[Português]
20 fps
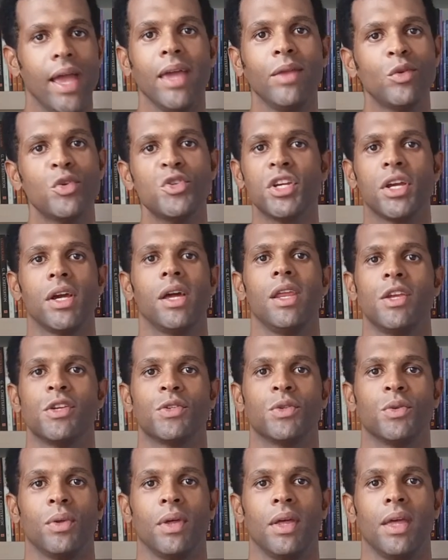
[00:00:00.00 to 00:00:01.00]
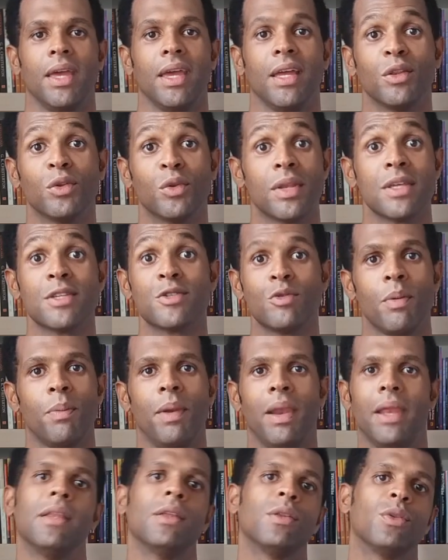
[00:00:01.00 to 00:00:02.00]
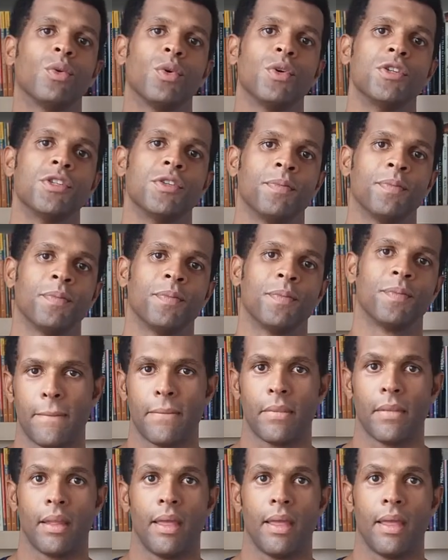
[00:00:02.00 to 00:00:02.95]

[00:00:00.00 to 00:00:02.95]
o reino de Cristo em toda a sua plenitude.